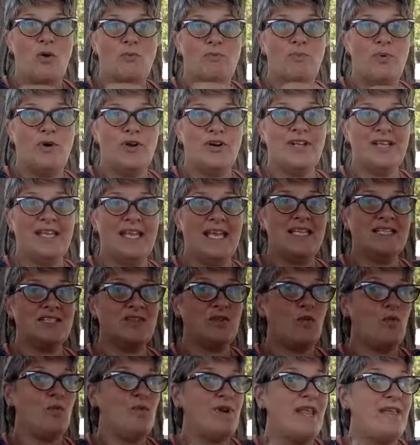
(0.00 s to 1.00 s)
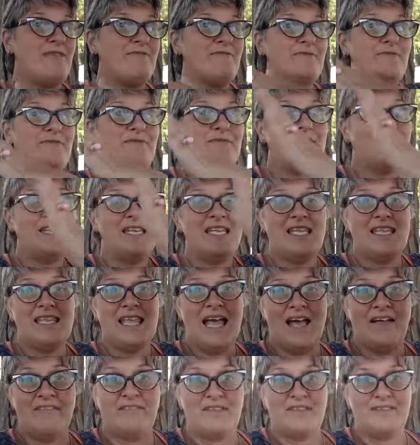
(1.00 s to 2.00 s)
porque es una
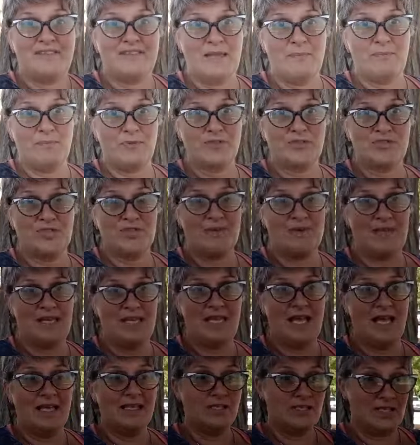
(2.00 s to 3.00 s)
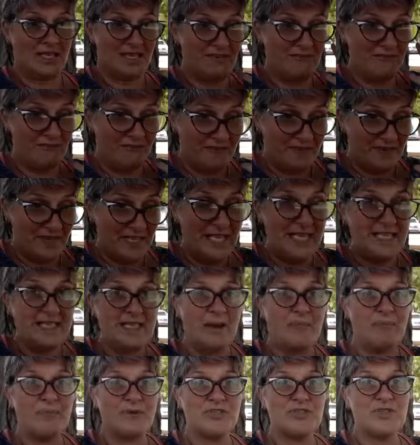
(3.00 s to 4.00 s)
infinidad de posibilidades,
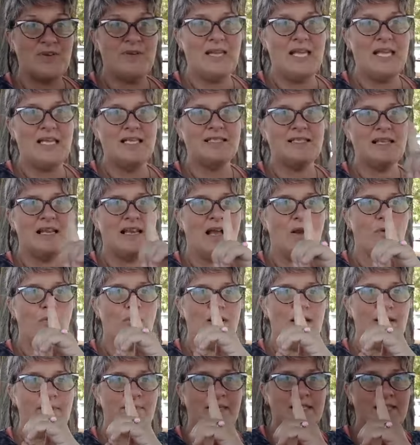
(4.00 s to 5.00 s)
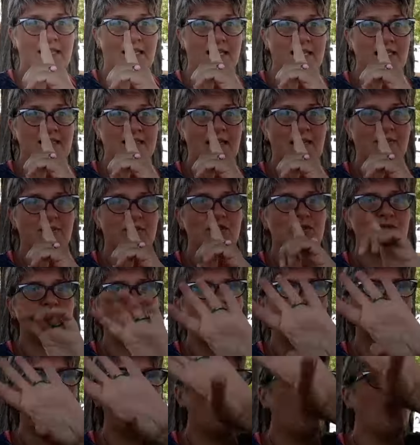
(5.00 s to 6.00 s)
infinitas posibilidades en las cuales materializamos
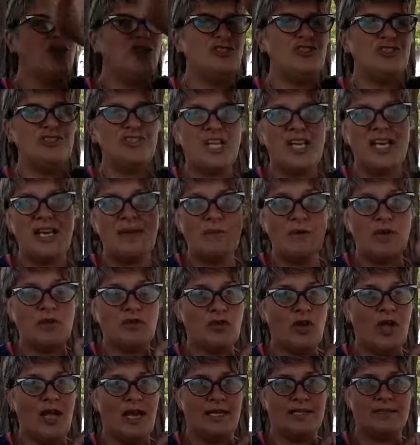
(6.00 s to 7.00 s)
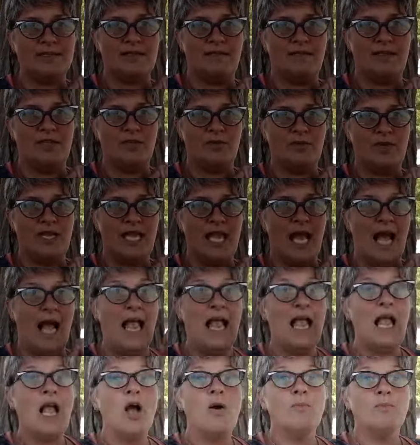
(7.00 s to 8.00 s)
una y contenemos toda la sabiduría,
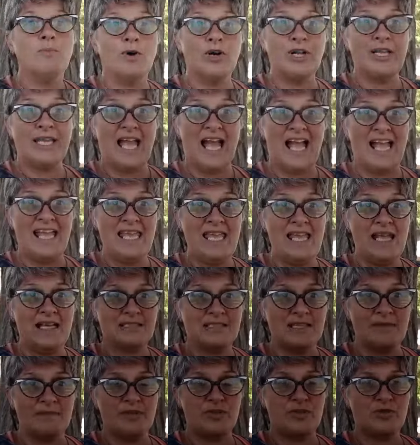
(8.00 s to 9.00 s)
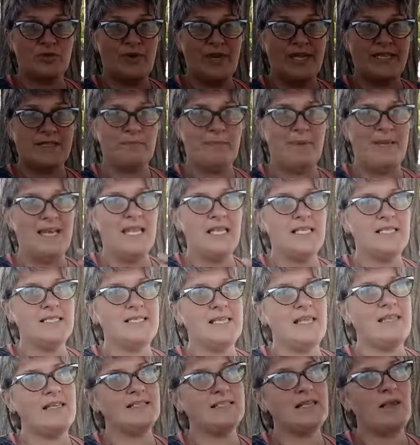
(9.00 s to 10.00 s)
porque ahí hacemos una
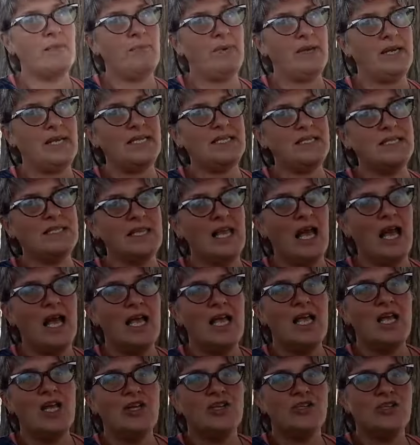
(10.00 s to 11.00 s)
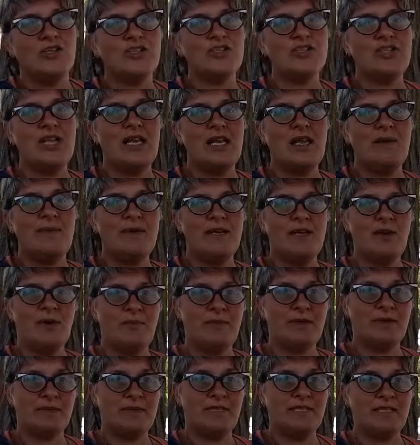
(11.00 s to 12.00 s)
experiencia y esa experiencia nos eleva y nos
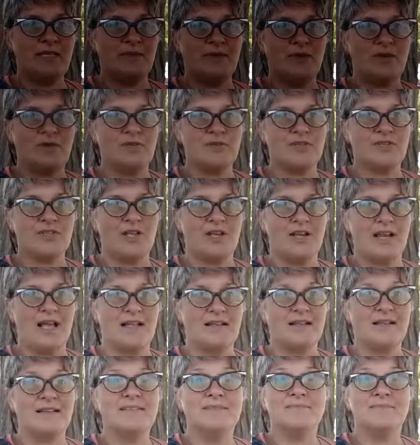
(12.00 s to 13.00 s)
permite evolucionar.